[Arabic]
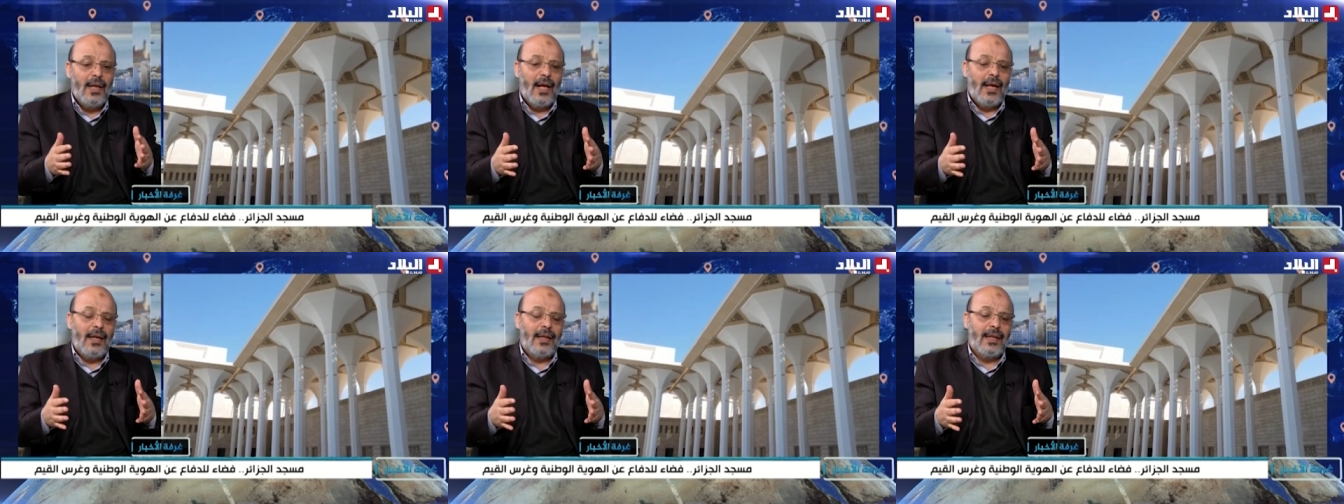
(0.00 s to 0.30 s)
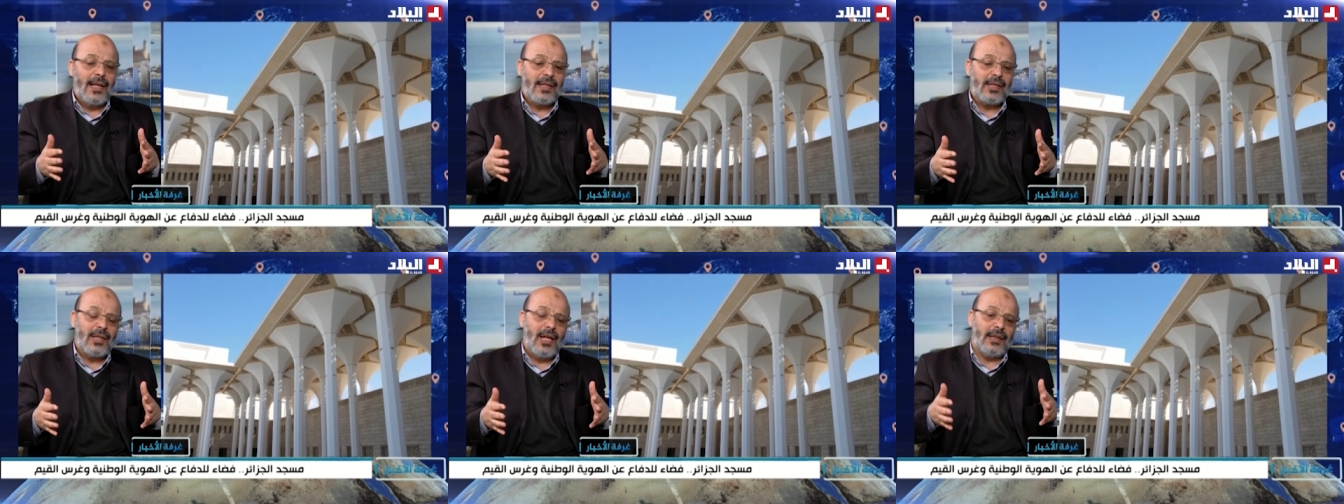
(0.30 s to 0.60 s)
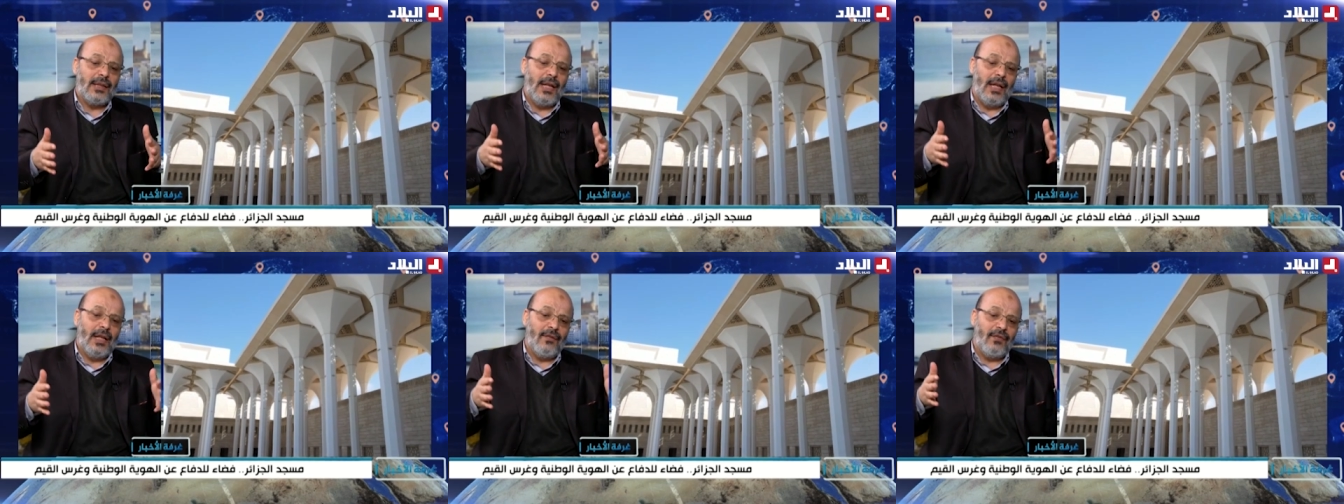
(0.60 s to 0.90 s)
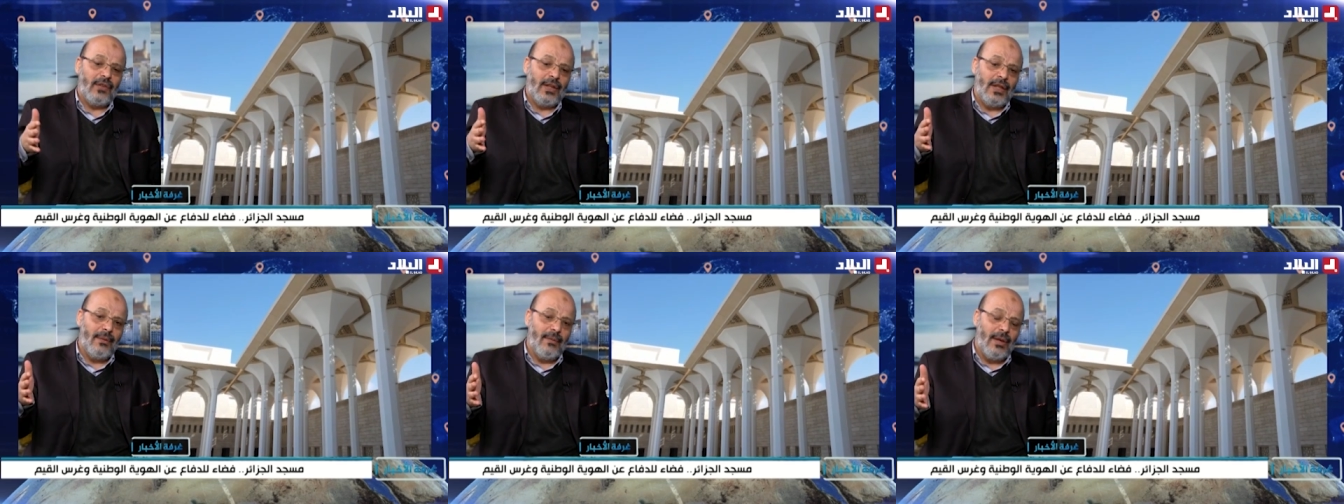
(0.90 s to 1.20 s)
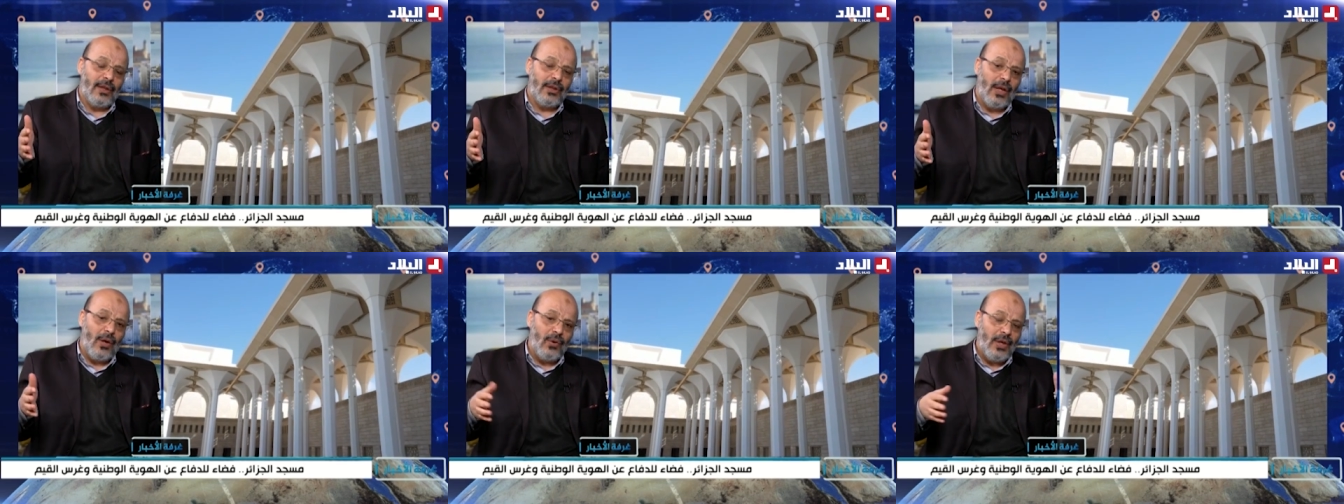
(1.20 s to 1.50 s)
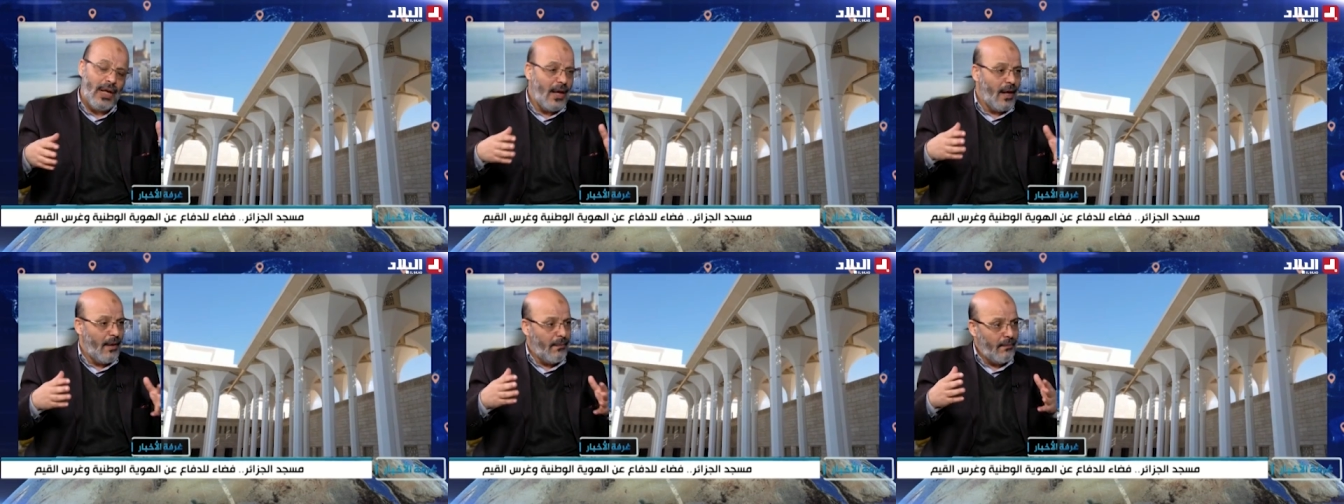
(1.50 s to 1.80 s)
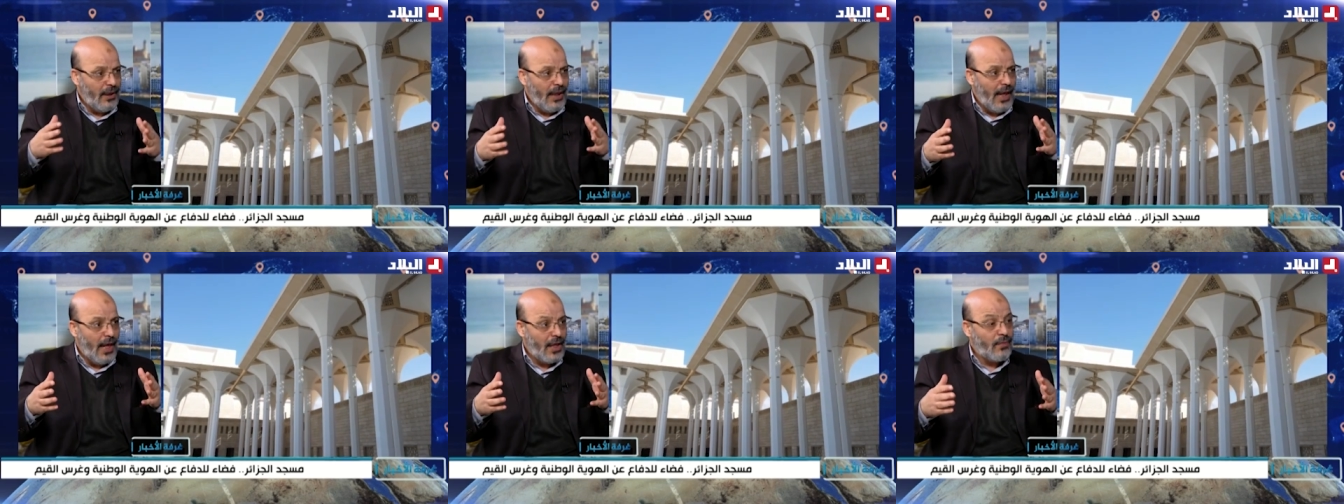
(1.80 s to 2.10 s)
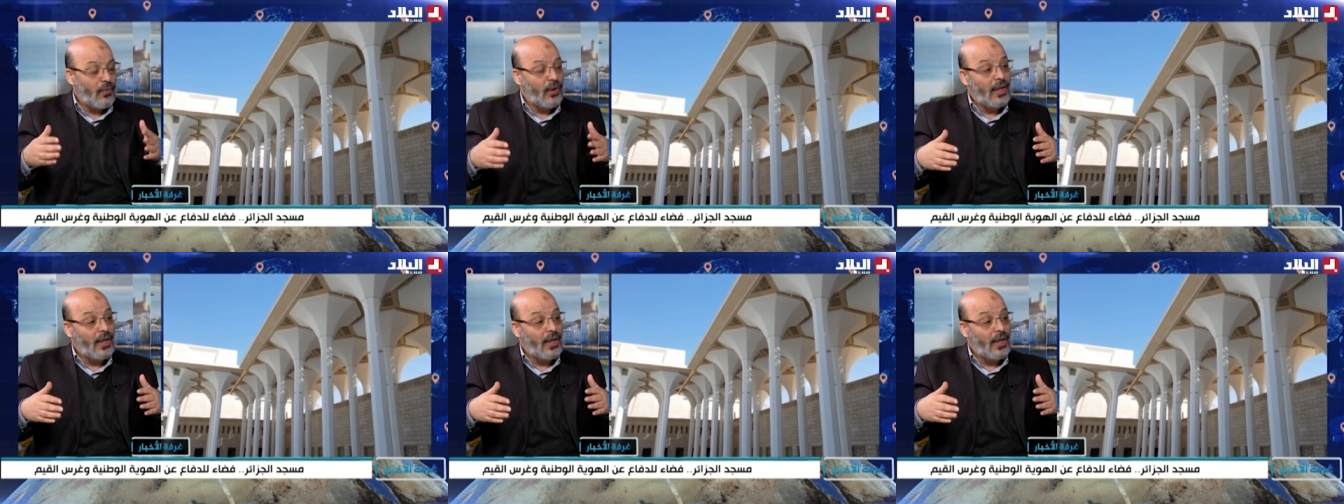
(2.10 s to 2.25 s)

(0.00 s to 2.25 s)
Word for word: الناس لا تعرف قيمته الان بالحجم